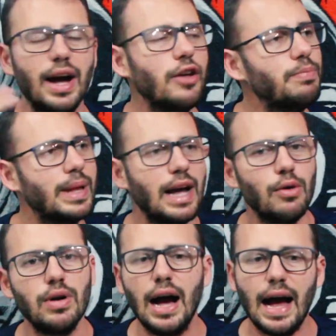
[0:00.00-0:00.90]
ela é
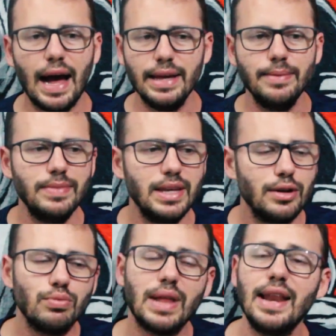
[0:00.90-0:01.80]
espetacular e, e
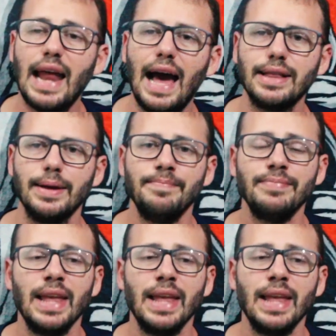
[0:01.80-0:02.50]
não tem nada.